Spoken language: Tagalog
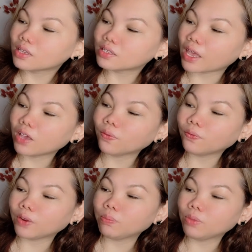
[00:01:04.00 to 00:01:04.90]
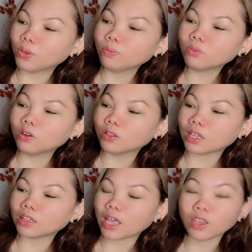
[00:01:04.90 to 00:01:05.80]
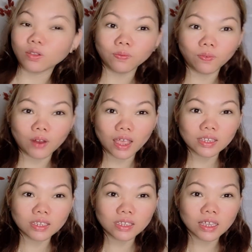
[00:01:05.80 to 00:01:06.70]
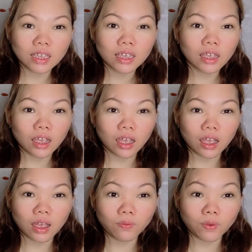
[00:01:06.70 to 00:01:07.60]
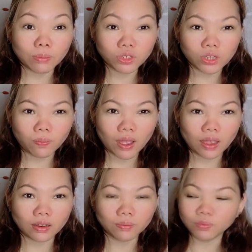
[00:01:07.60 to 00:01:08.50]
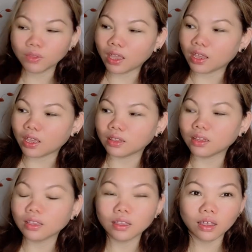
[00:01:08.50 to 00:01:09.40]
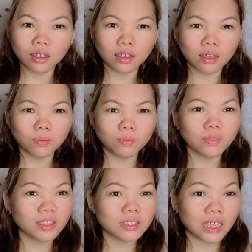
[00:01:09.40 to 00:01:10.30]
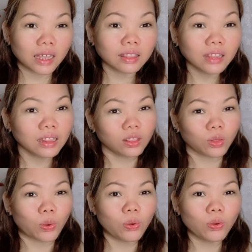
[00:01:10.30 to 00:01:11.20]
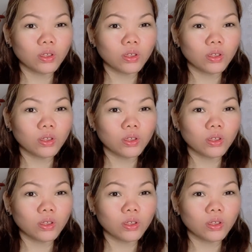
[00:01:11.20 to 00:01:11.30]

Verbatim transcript: Psychofrenium Glutathione Plus uh, ah, from Japan. Ayan. Uh, sikat din to.